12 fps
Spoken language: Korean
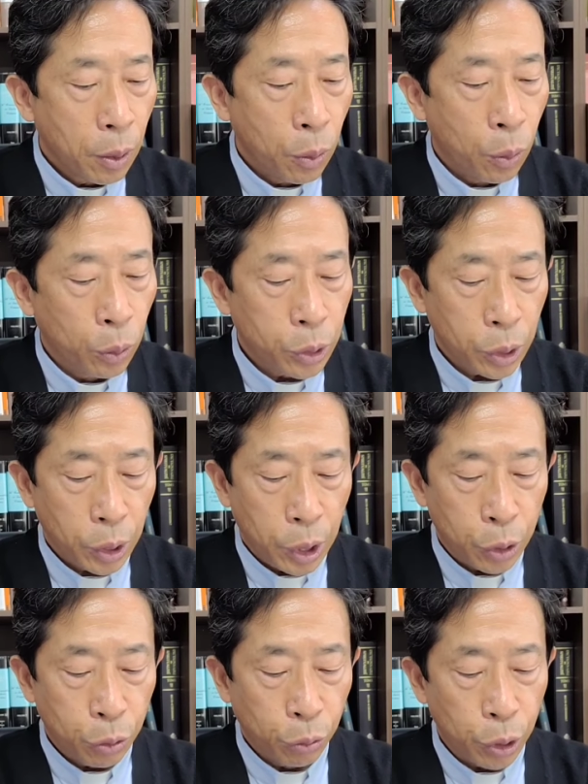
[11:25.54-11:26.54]
오직
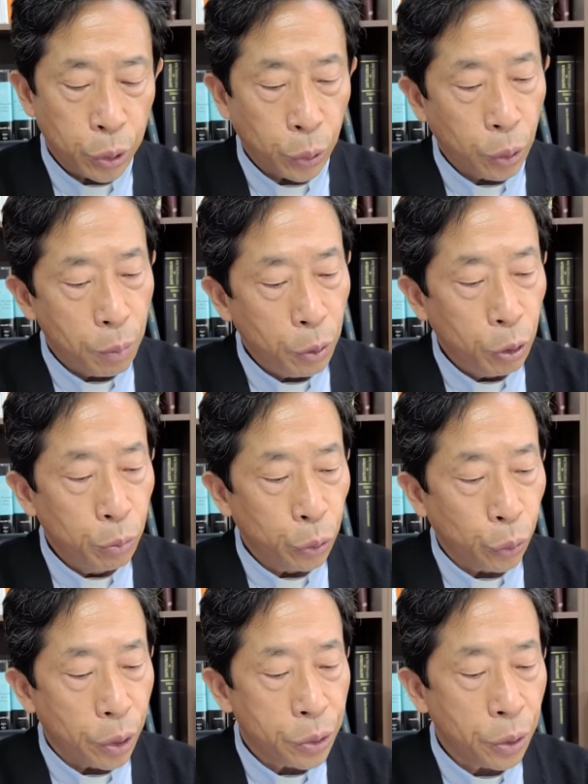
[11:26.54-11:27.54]
예수 그리스도를
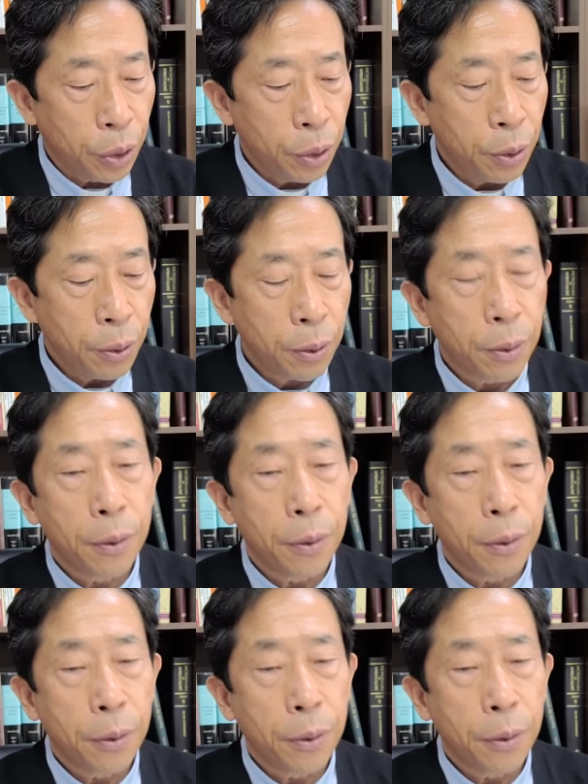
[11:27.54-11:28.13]
믿음으로 해서